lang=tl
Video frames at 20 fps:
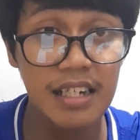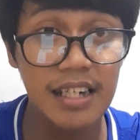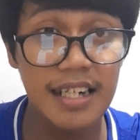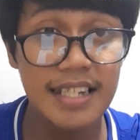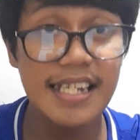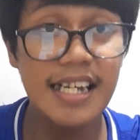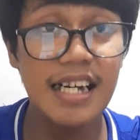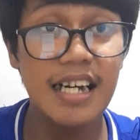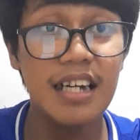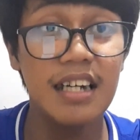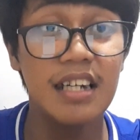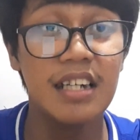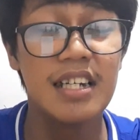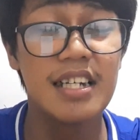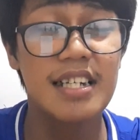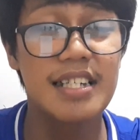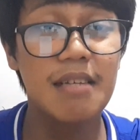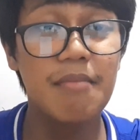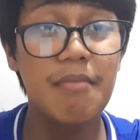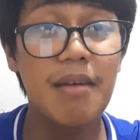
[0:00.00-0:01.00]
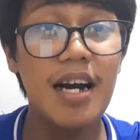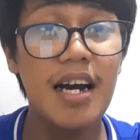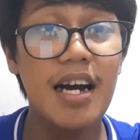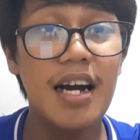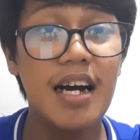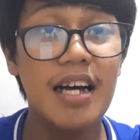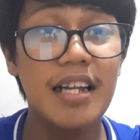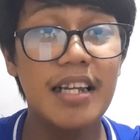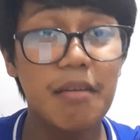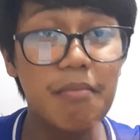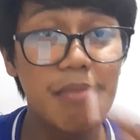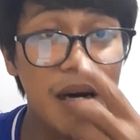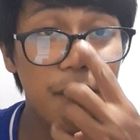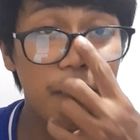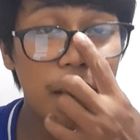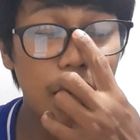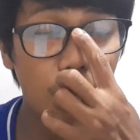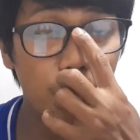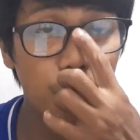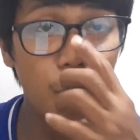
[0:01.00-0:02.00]
Kasi uh, sa mga
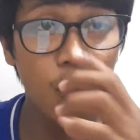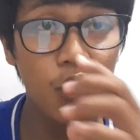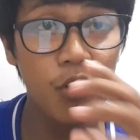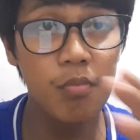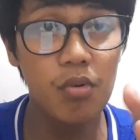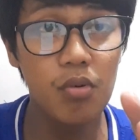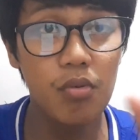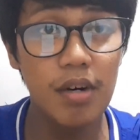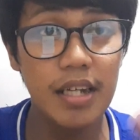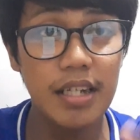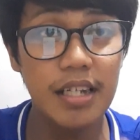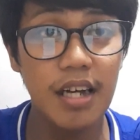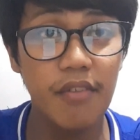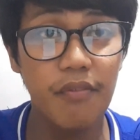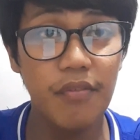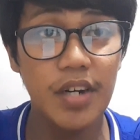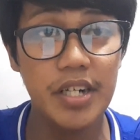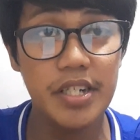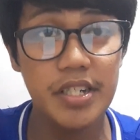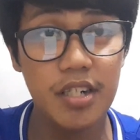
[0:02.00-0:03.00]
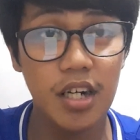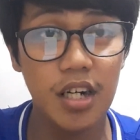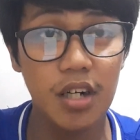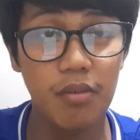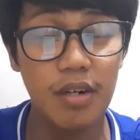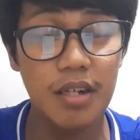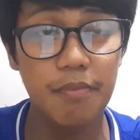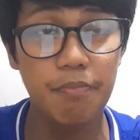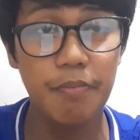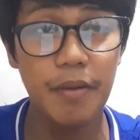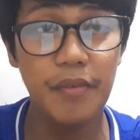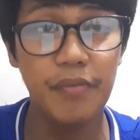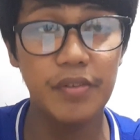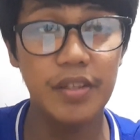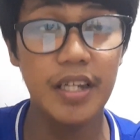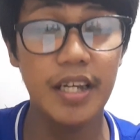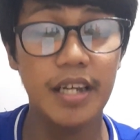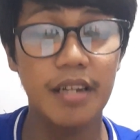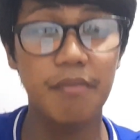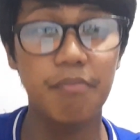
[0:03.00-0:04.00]
nagbabalak po kumuha ng Flash R150
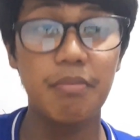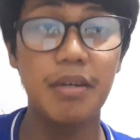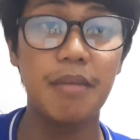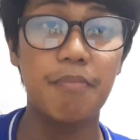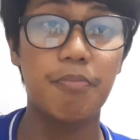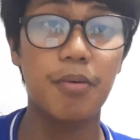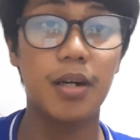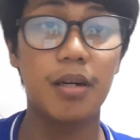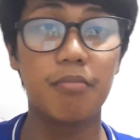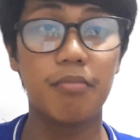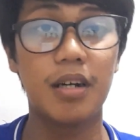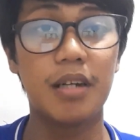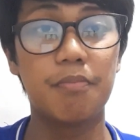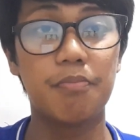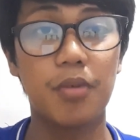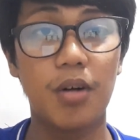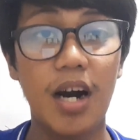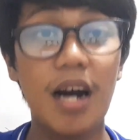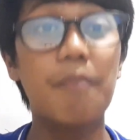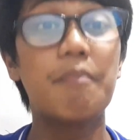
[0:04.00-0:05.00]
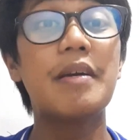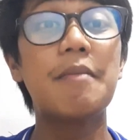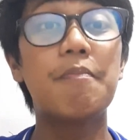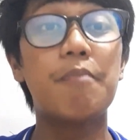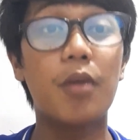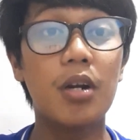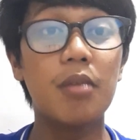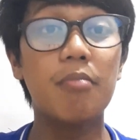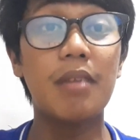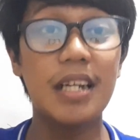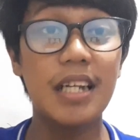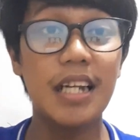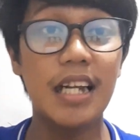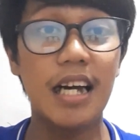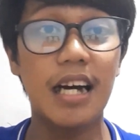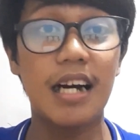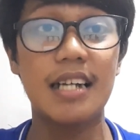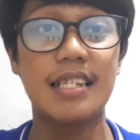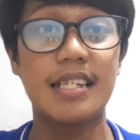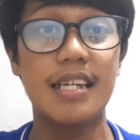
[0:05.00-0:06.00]
and B per month po. Ah, B per month na
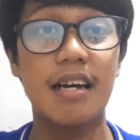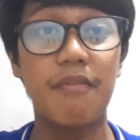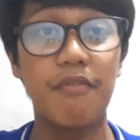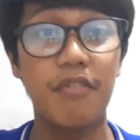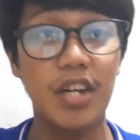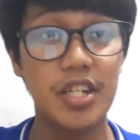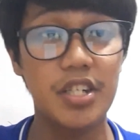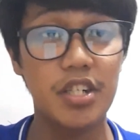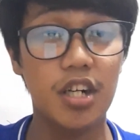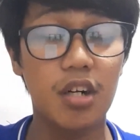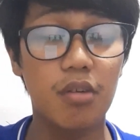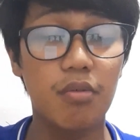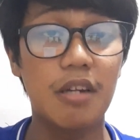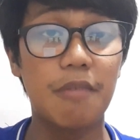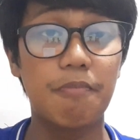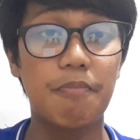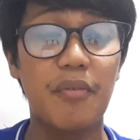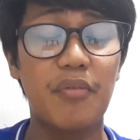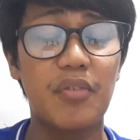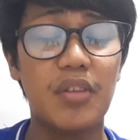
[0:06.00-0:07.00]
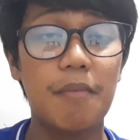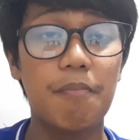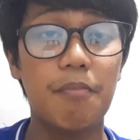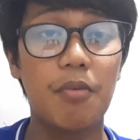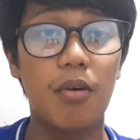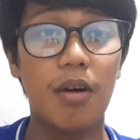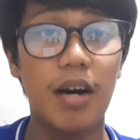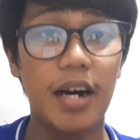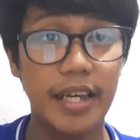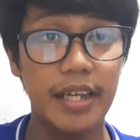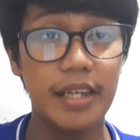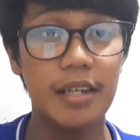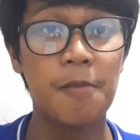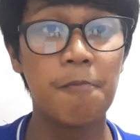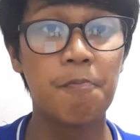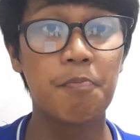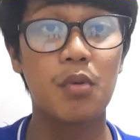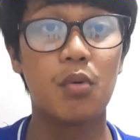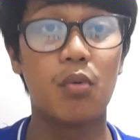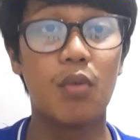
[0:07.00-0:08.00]
lang kasi ang Flash R150 po ay
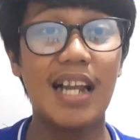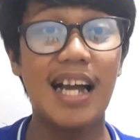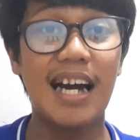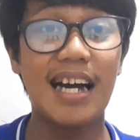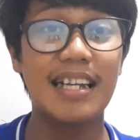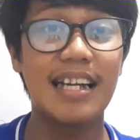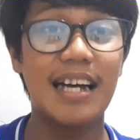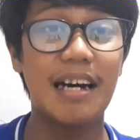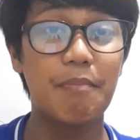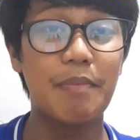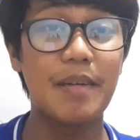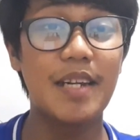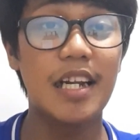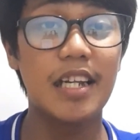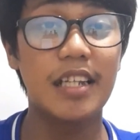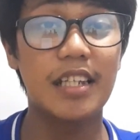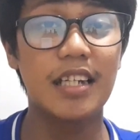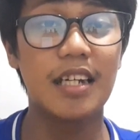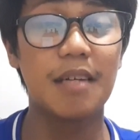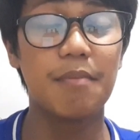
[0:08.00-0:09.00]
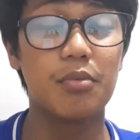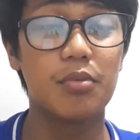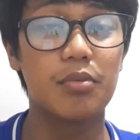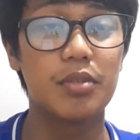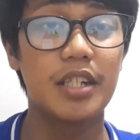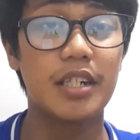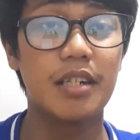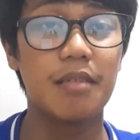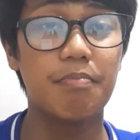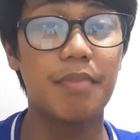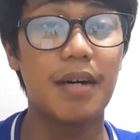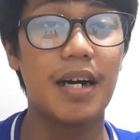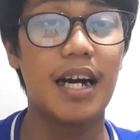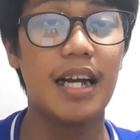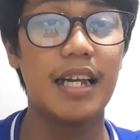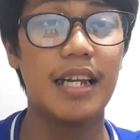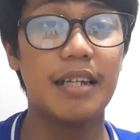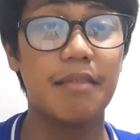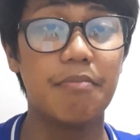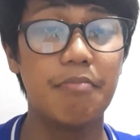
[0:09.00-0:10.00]
wala na. Pinalitan na po siya ng
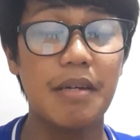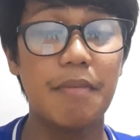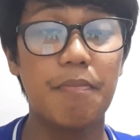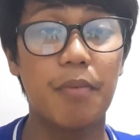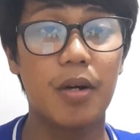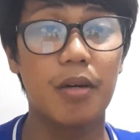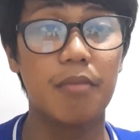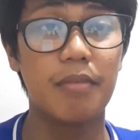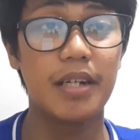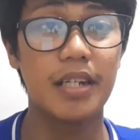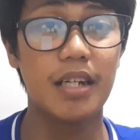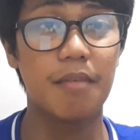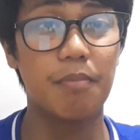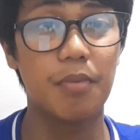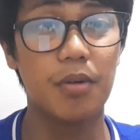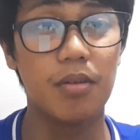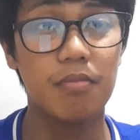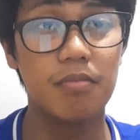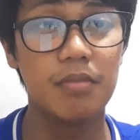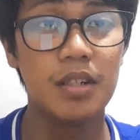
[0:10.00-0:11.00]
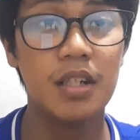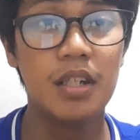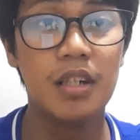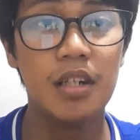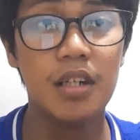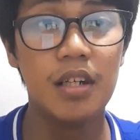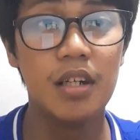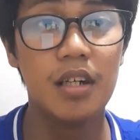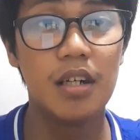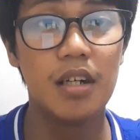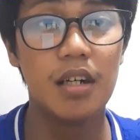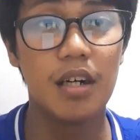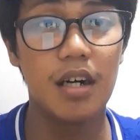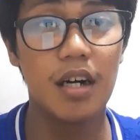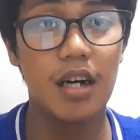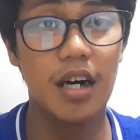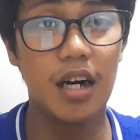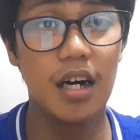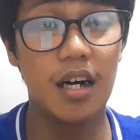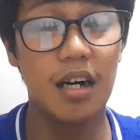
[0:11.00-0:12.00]
pangalan. B per month na po.
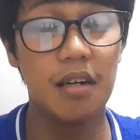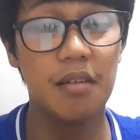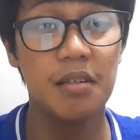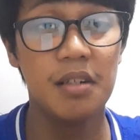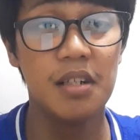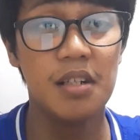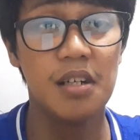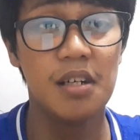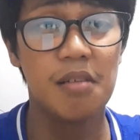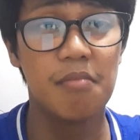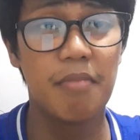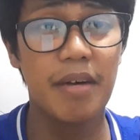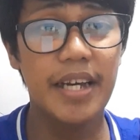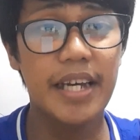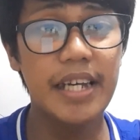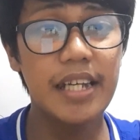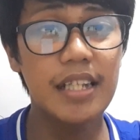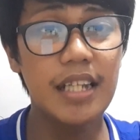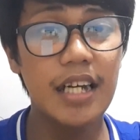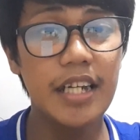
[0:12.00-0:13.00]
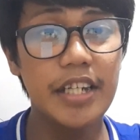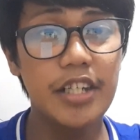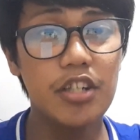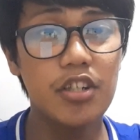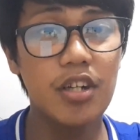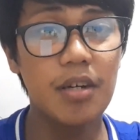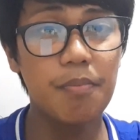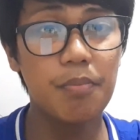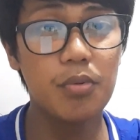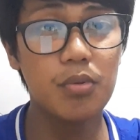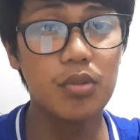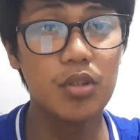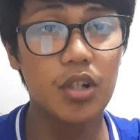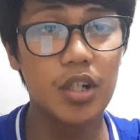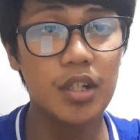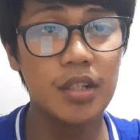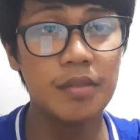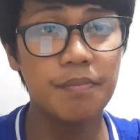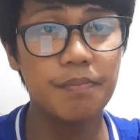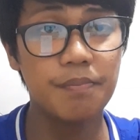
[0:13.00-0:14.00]
Ah, uh, makikita ninyo na po
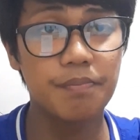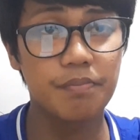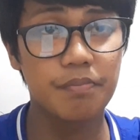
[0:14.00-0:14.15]
doon